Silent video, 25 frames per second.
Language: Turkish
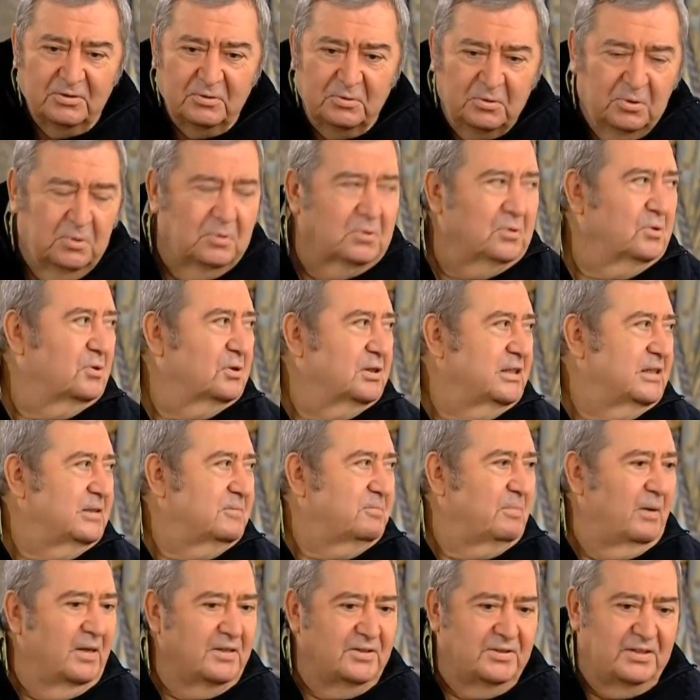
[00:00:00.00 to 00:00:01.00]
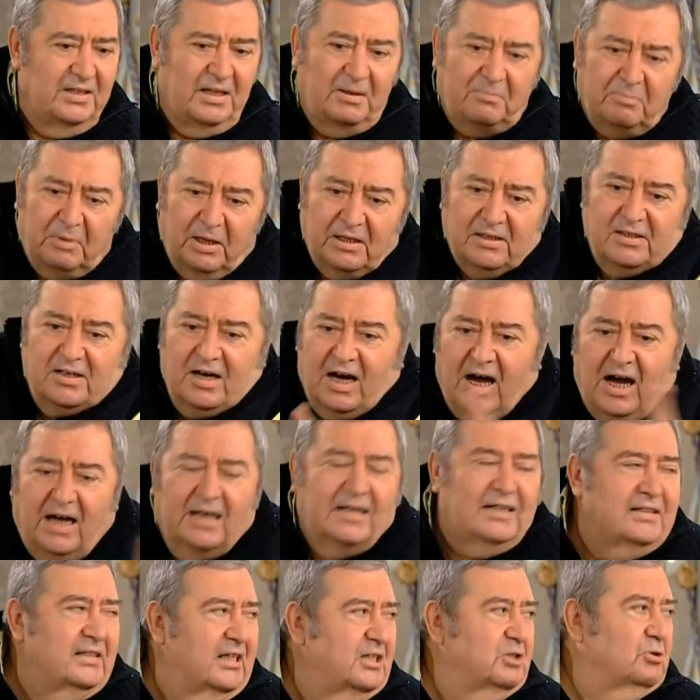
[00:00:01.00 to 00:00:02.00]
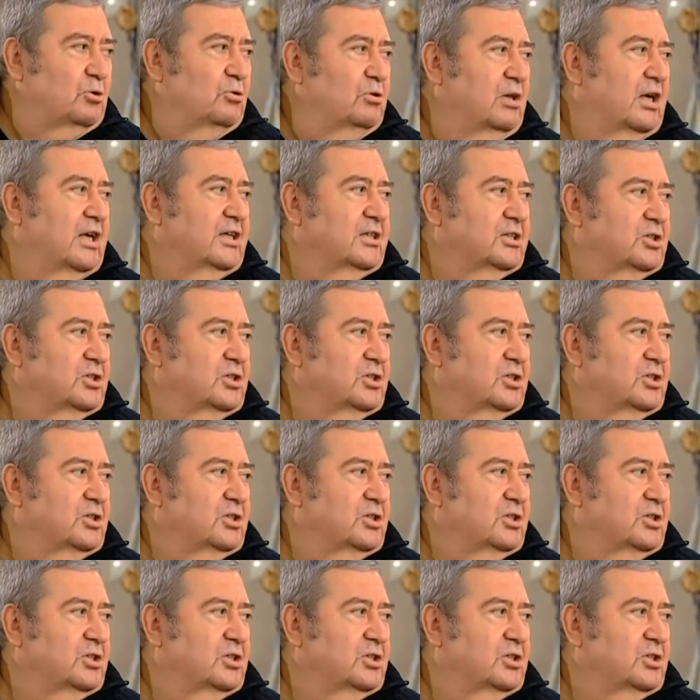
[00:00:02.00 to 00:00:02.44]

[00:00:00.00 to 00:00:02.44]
guru guru gitmez diye balığı arkadaş olarak